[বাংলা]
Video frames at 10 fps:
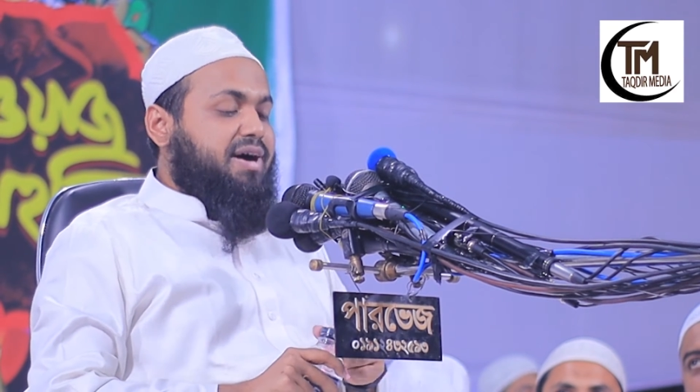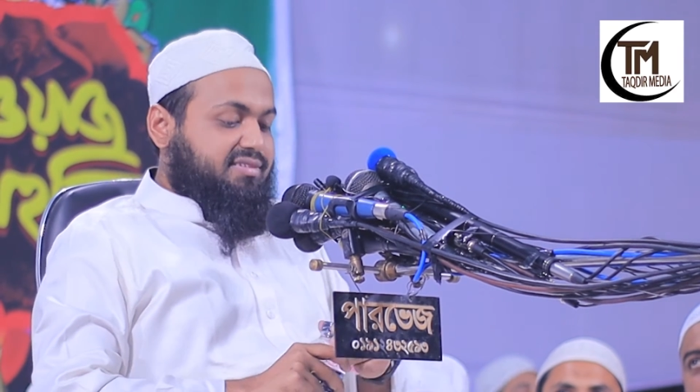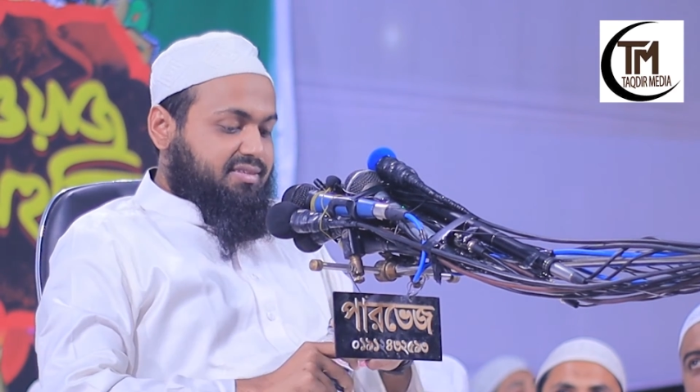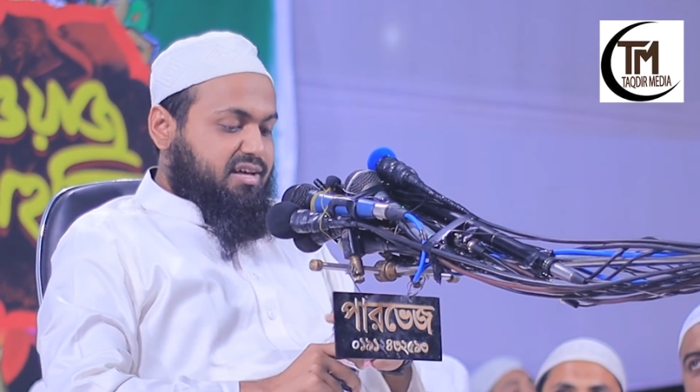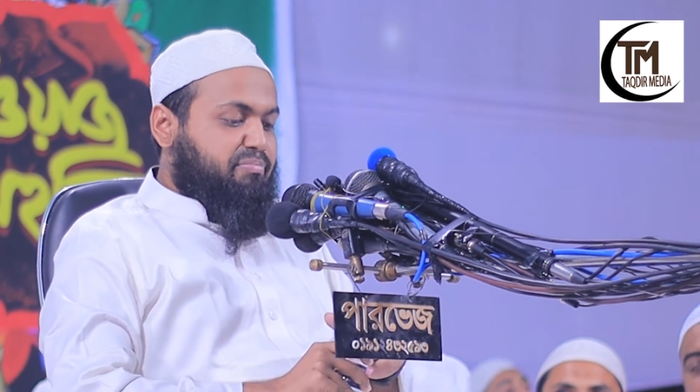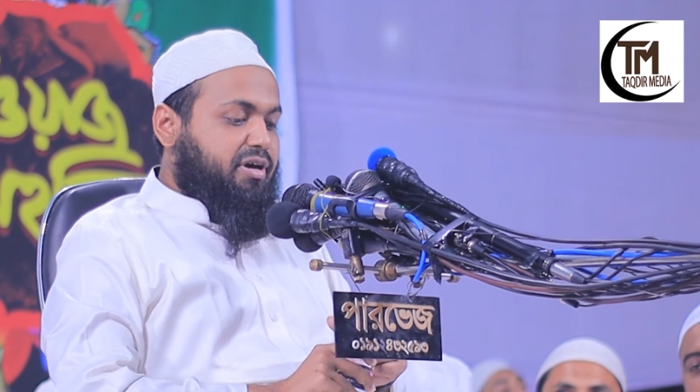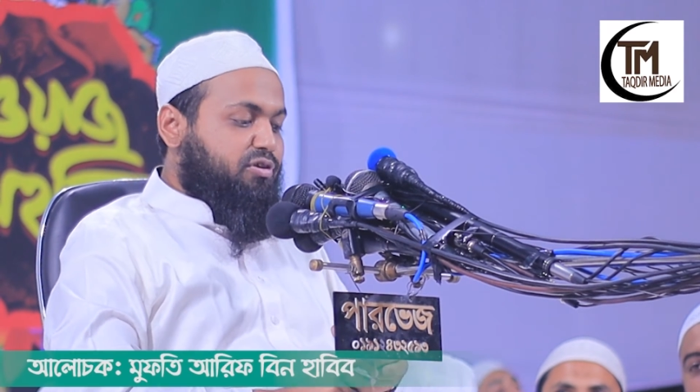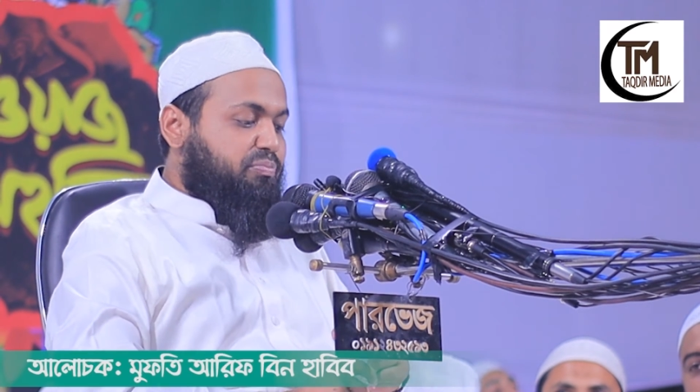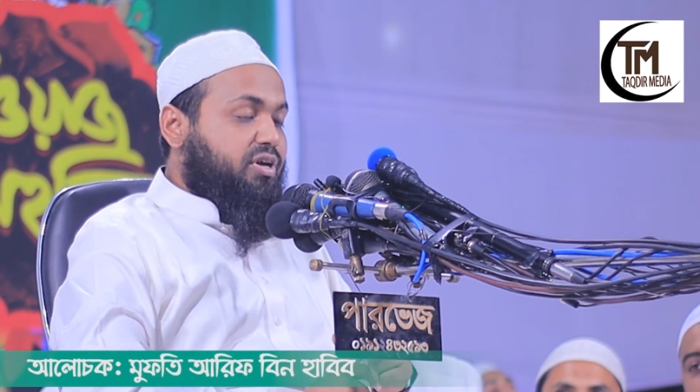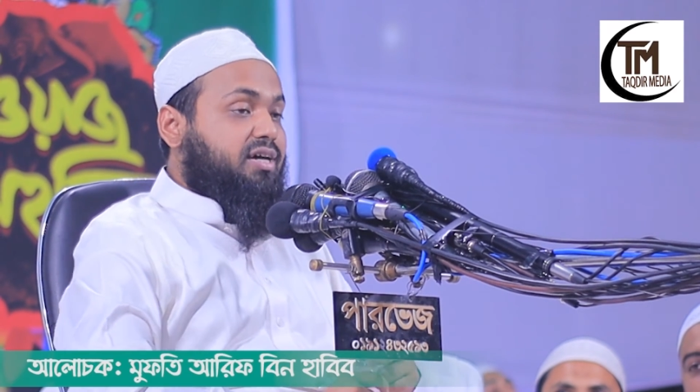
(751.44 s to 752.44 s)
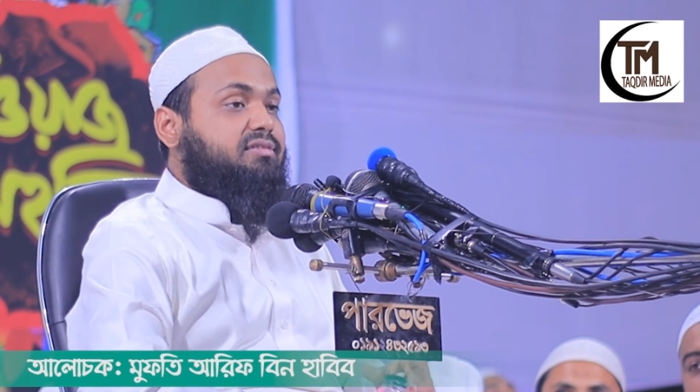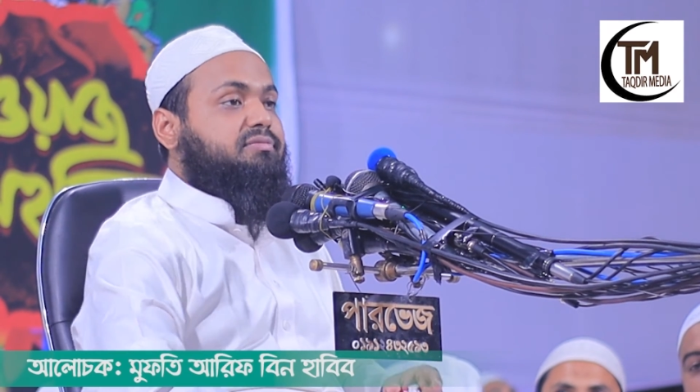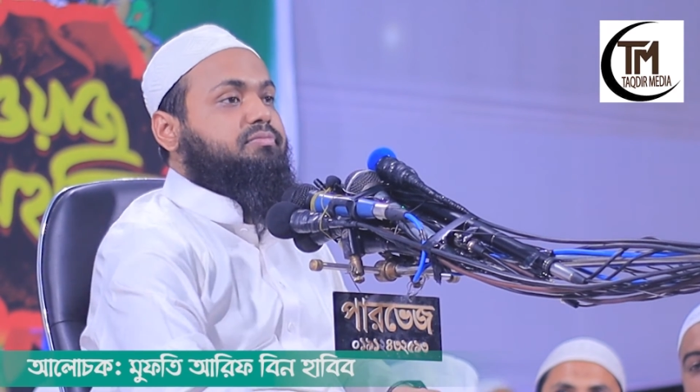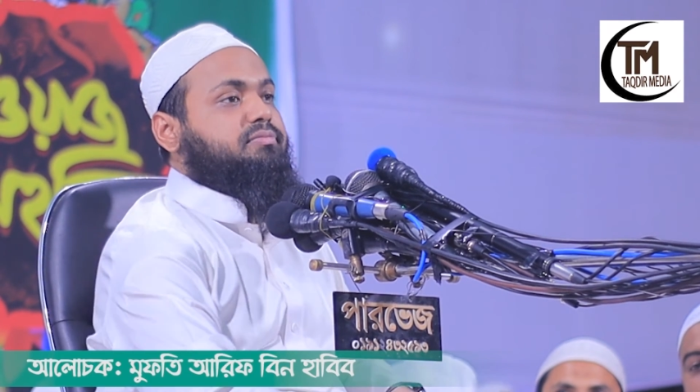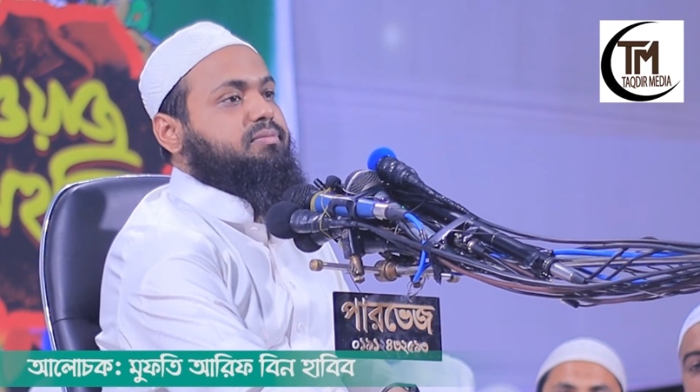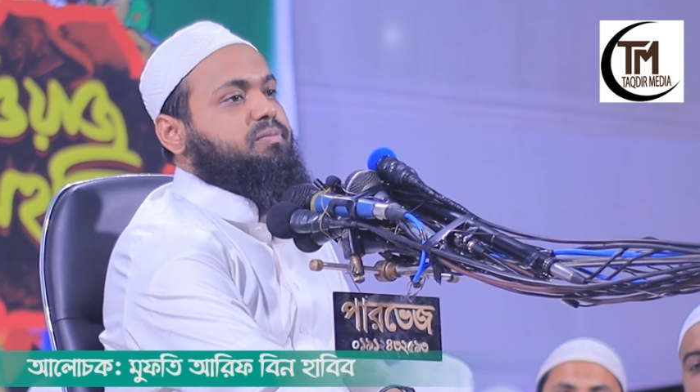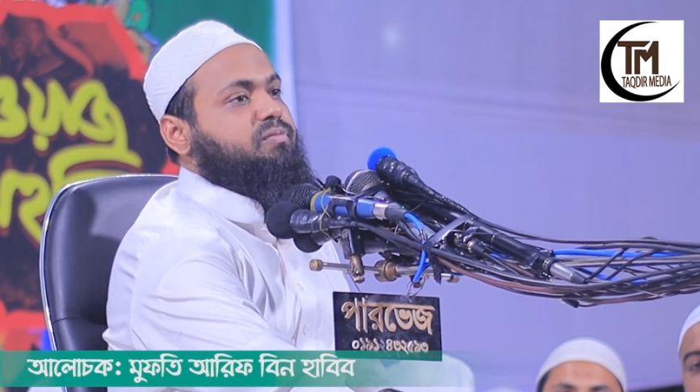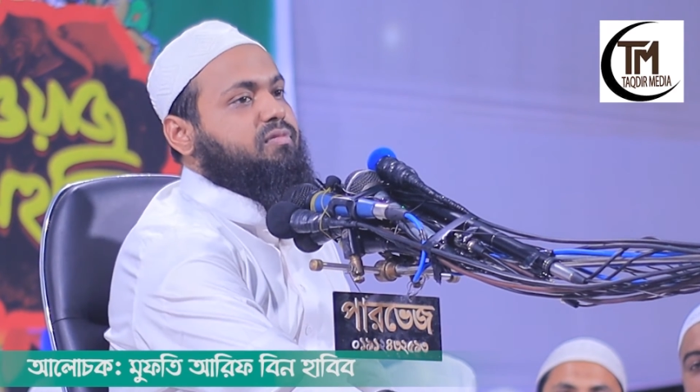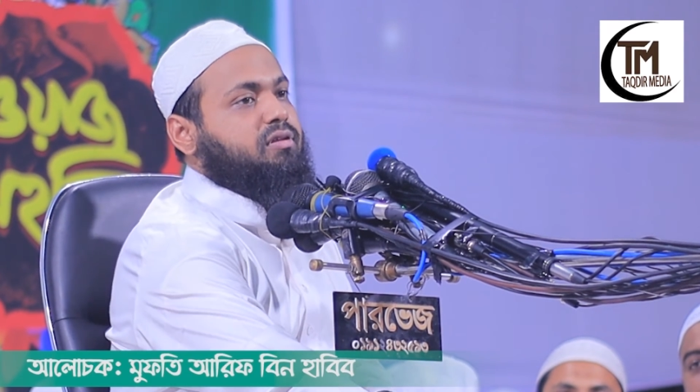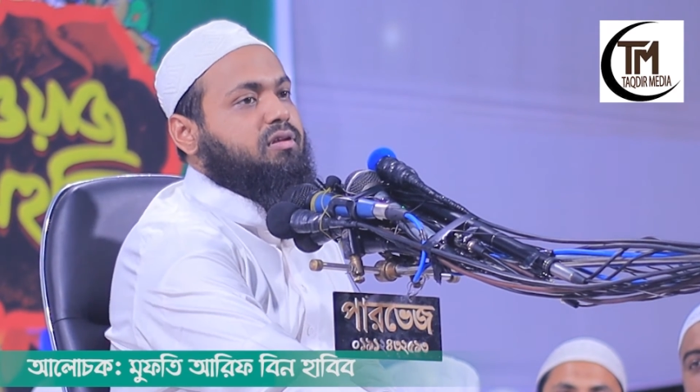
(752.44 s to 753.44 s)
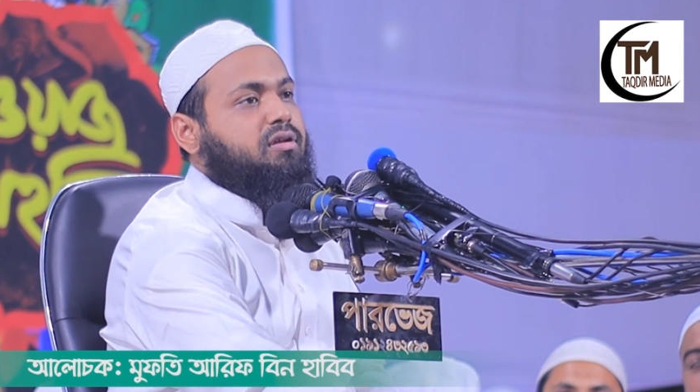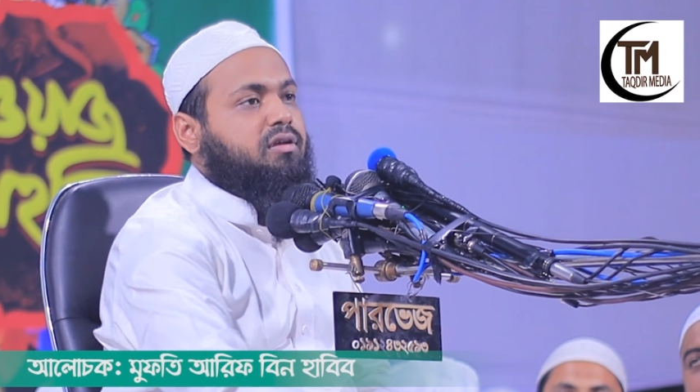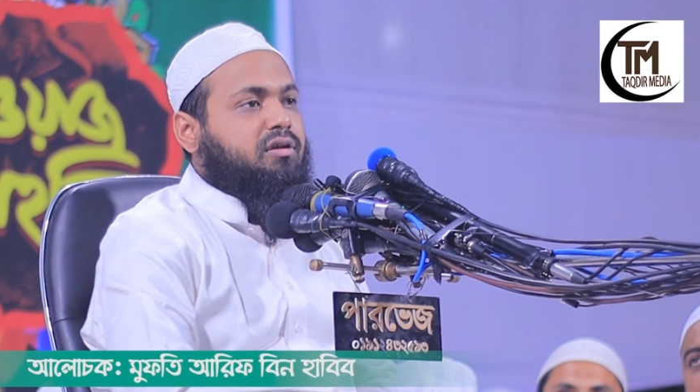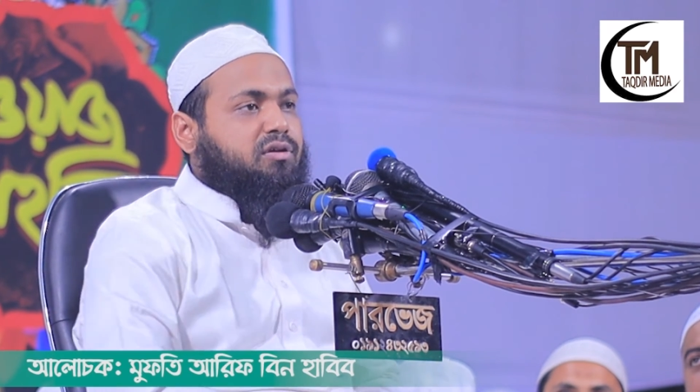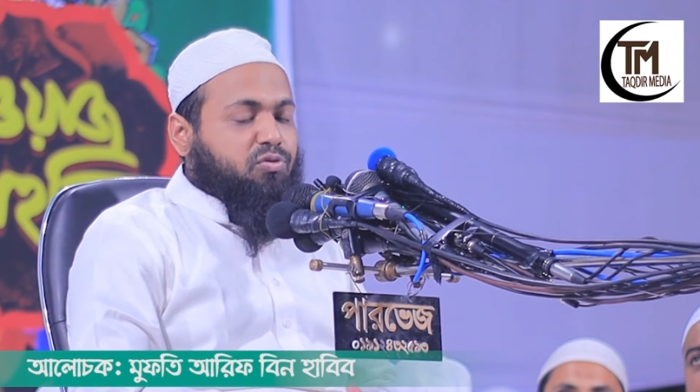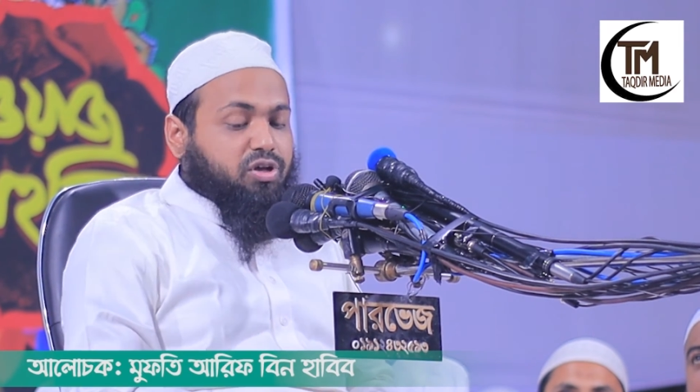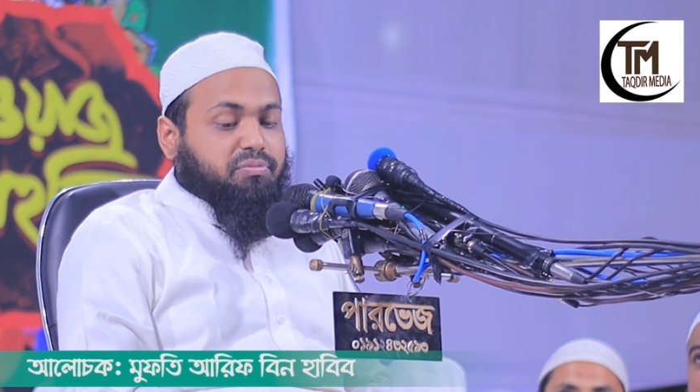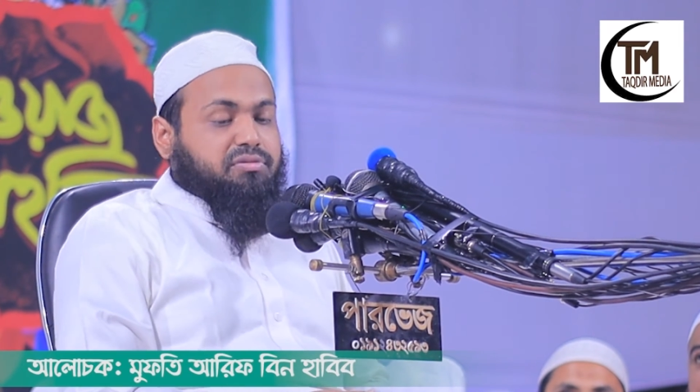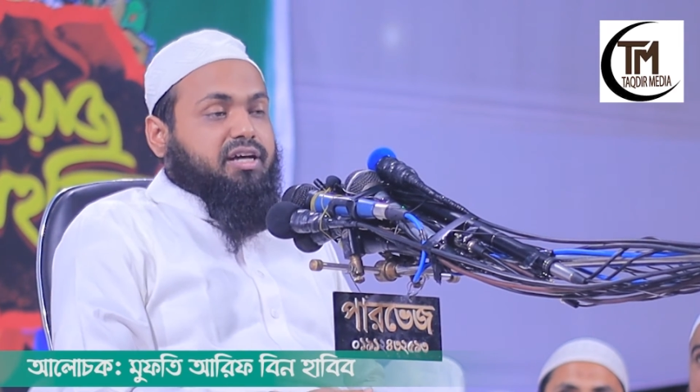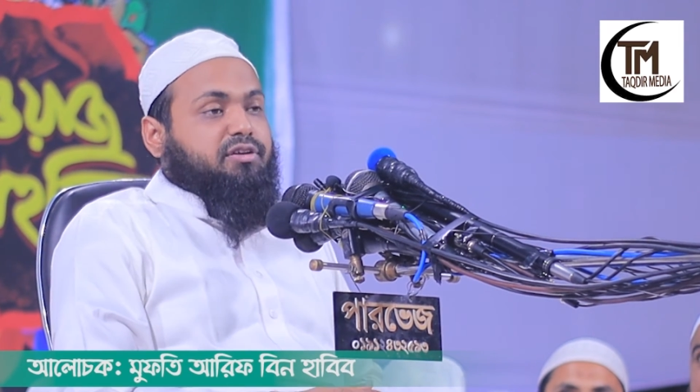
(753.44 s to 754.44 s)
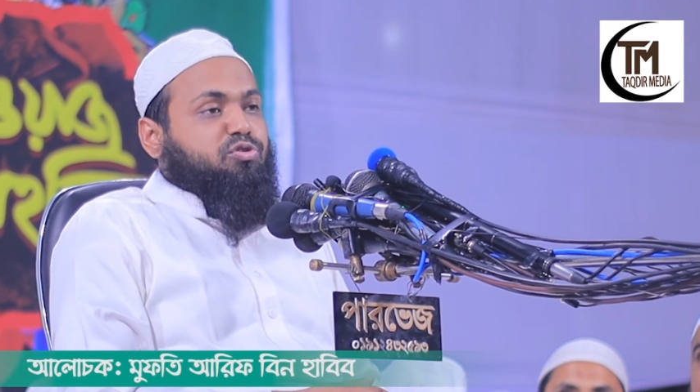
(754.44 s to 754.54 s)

পাঁচ নাম্বার অপরাধ ওয়ালাম